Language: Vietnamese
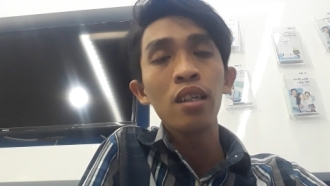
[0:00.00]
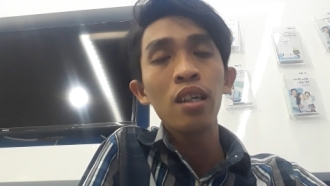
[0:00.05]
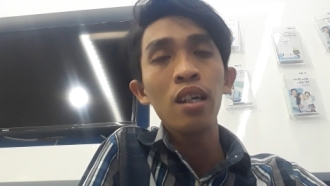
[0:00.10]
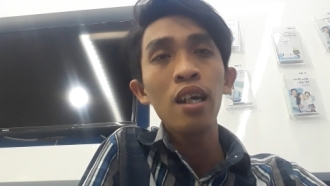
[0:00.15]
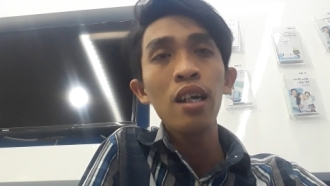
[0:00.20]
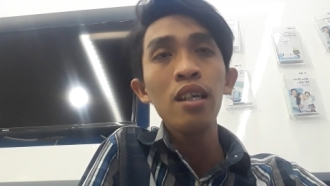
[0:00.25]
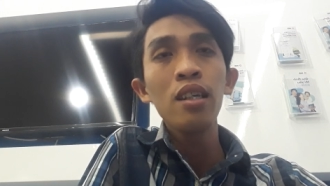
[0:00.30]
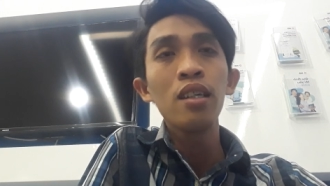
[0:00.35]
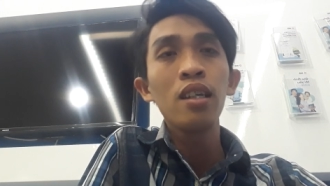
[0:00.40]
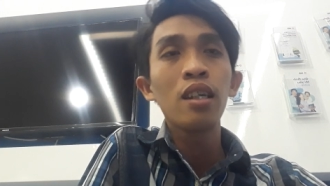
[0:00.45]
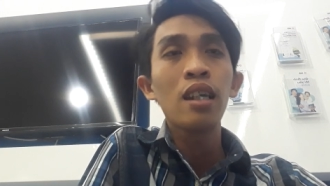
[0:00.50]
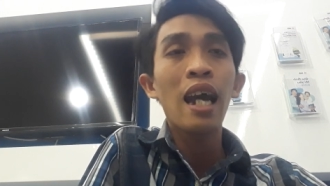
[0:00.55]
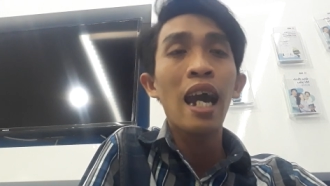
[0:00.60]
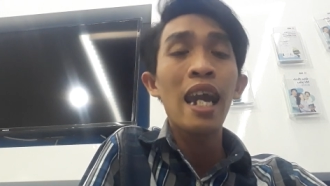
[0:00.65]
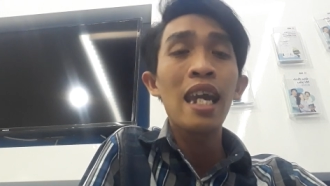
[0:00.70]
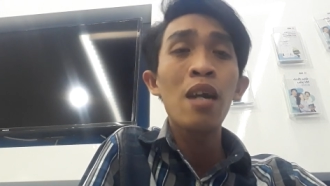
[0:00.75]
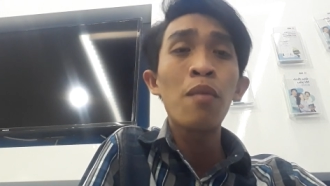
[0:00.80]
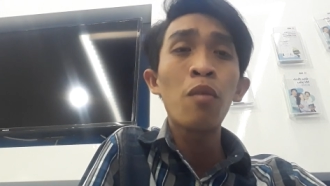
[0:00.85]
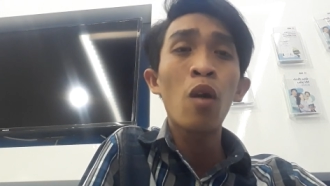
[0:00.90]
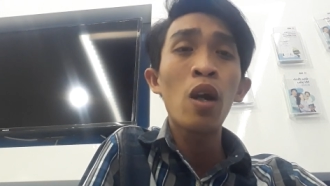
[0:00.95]
à,
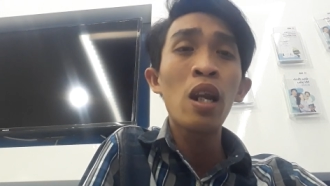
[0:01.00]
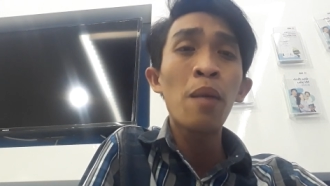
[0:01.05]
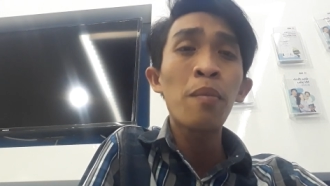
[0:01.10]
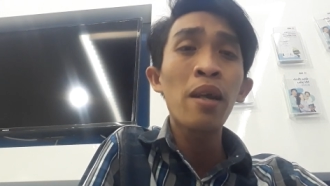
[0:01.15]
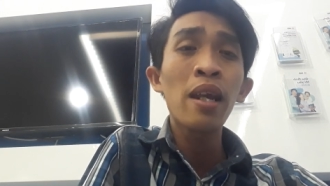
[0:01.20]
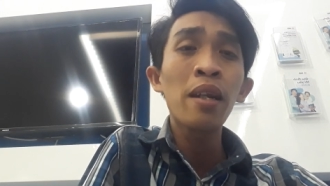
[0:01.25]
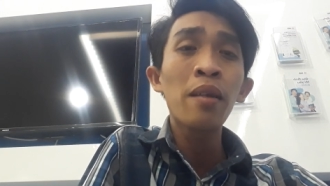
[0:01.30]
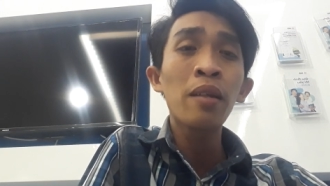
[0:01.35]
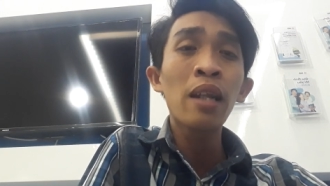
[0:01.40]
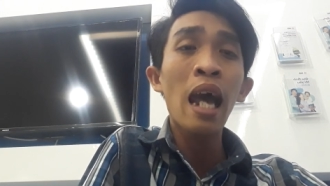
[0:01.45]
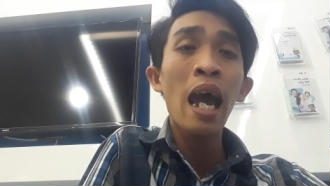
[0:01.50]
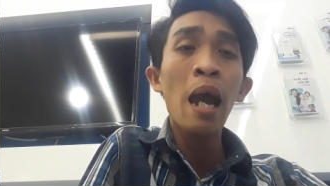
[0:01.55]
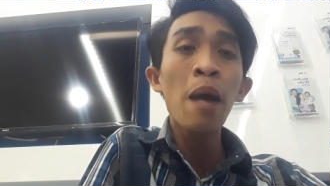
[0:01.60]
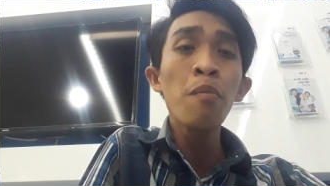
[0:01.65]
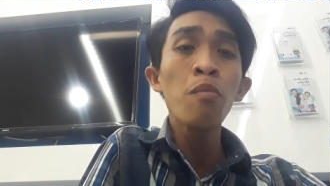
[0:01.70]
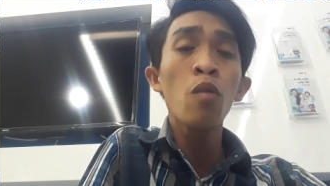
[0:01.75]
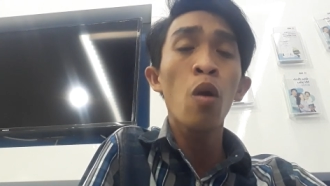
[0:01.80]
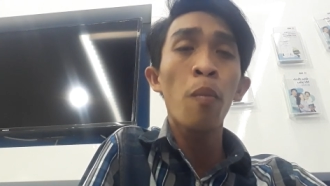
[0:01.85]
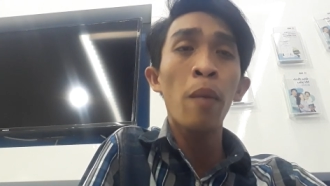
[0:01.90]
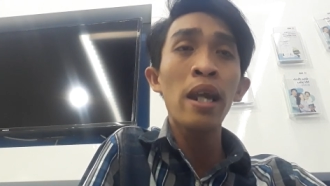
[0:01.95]
thầy ông nội năm nay
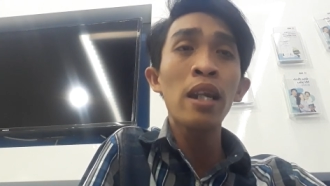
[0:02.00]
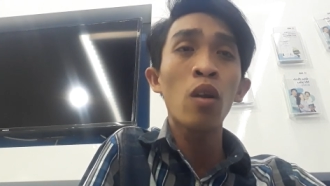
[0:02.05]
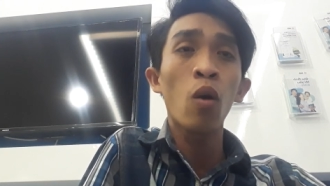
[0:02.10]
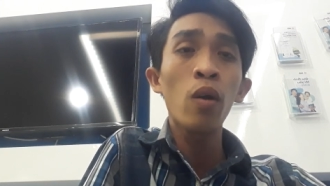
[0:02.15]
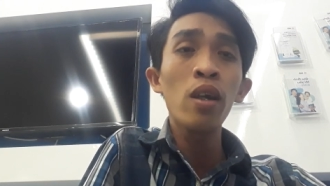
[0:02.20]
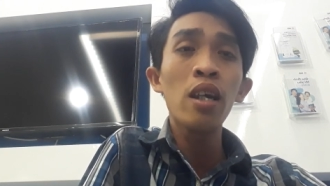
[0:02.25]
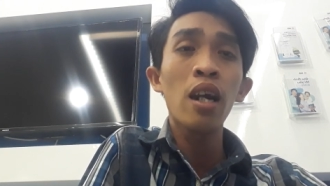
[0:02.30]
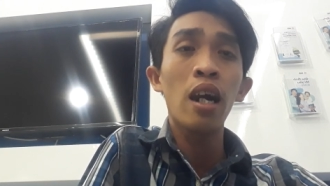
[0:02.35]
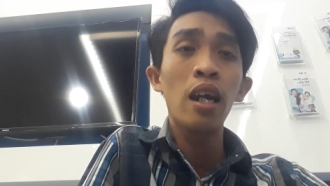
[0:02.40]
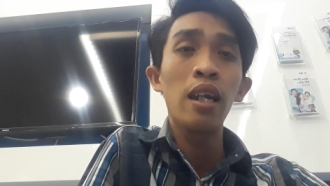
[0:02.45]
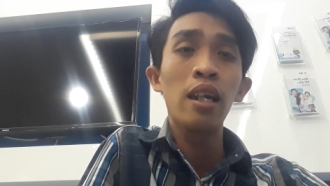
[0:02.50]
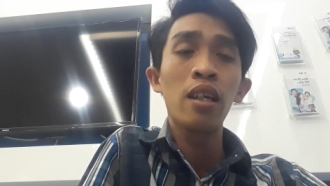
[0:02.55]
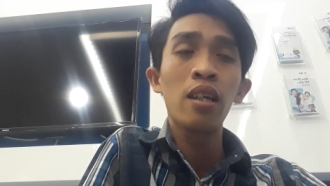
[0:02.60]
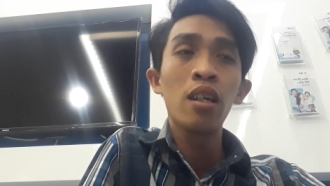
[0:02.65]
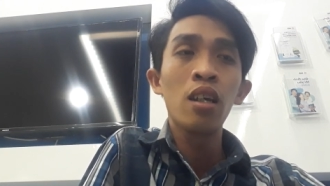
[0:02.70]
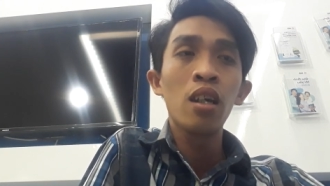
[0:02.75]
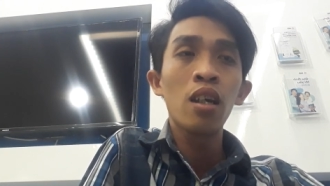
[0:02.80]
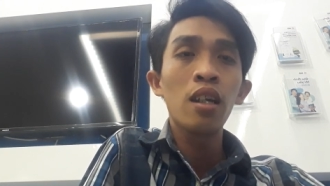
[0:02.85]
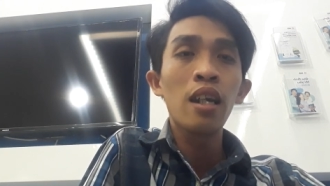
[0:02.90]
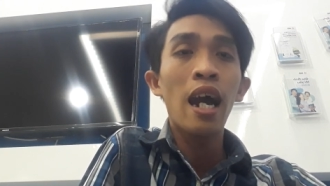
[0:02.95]
tám mấy tuổi rồi
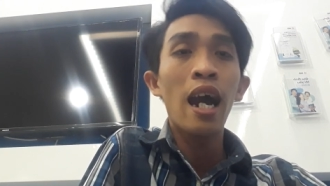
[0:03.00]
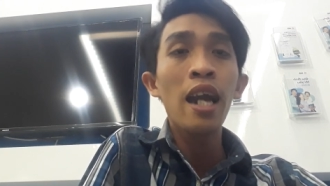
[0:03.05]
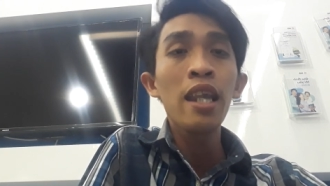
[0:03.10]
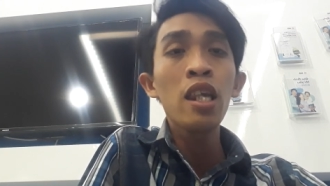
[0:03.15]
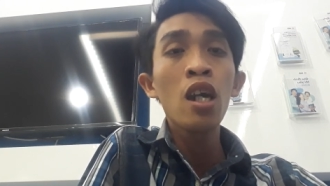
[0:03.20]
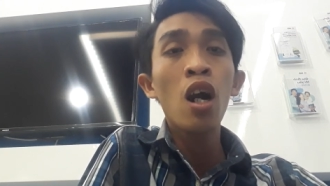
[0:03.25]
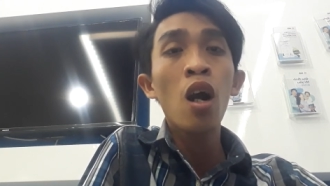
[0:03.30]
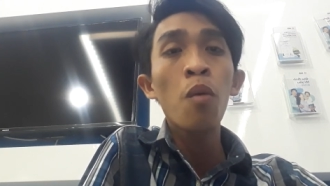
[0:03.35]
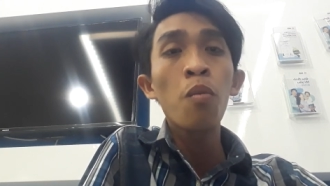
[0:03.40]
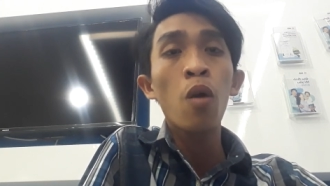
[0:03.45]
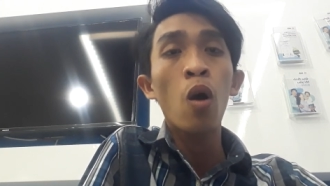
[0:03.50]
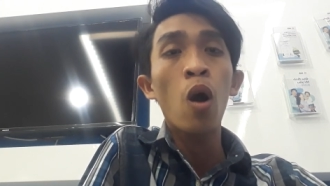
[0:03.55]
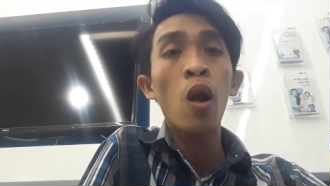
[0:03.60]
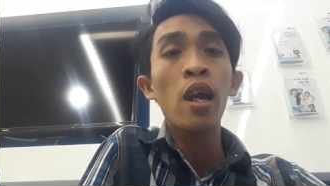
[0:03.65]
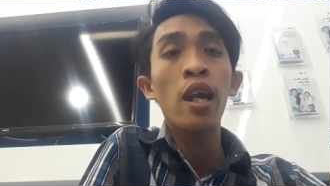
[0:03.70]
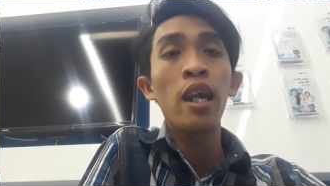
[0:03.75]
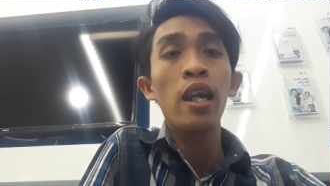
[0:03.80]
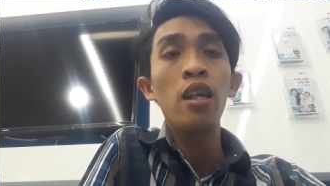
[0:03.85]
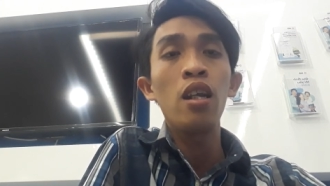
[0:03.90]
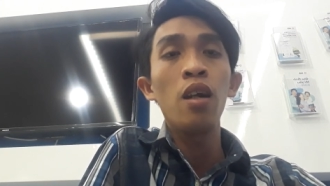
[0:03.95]
để cho ông nội
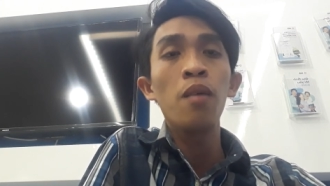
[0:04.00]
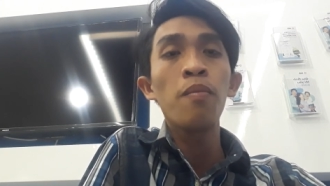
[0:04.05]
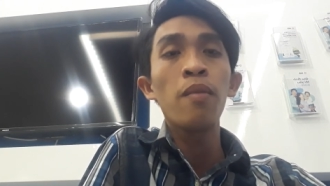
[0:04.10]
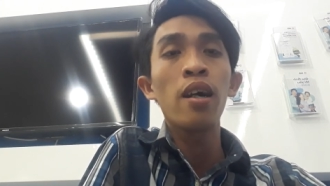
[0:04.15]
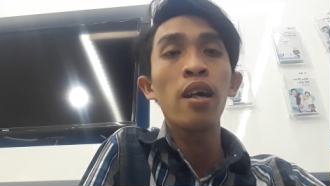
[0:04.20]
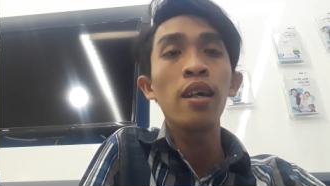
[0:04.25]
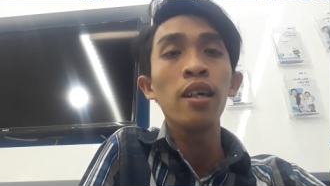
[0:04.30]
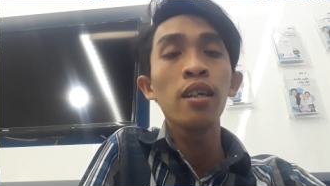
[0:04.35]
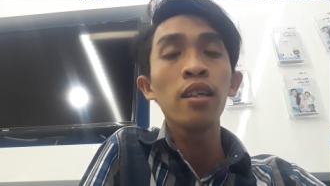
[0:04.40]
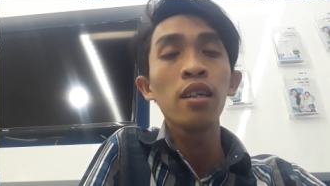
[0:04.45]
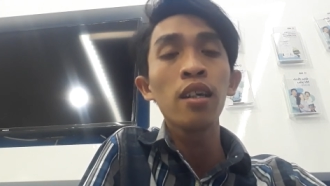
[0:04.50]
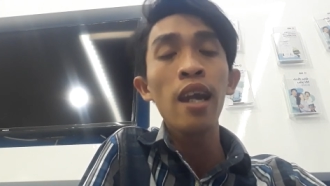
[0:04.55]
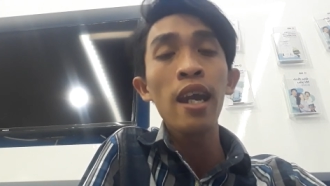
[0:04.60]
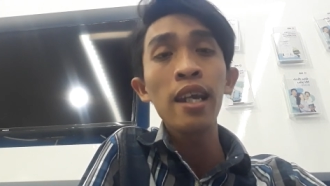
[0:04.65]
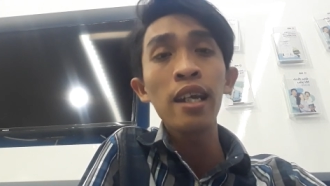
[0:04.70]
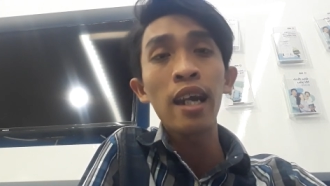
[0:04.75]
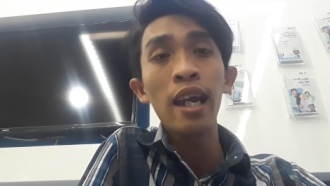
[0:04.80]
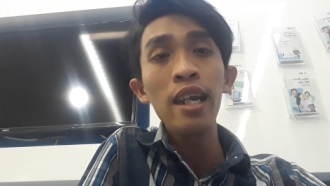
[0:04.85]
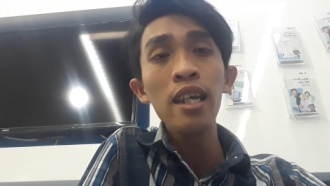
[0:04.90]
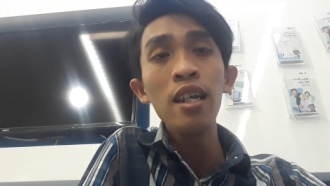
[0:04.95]
thì được mà
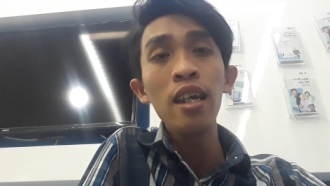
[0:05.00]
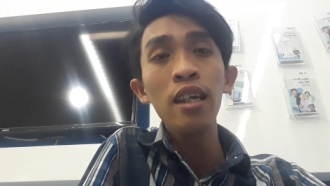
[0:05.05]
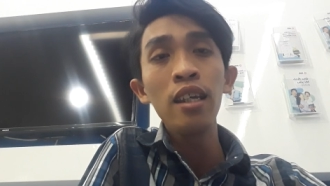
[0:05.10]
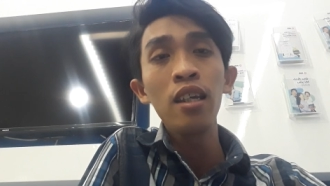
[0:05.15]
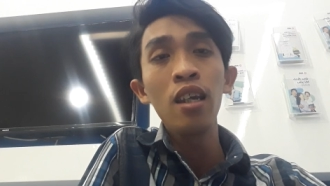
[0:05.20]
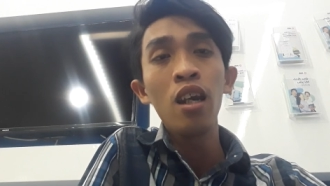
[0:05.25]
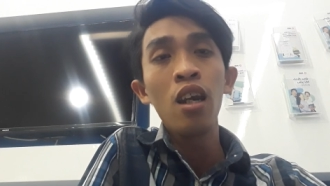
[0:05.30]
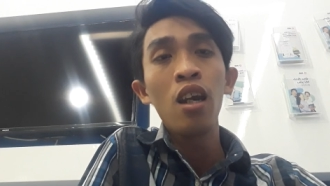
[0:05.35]
yên nghỉ đi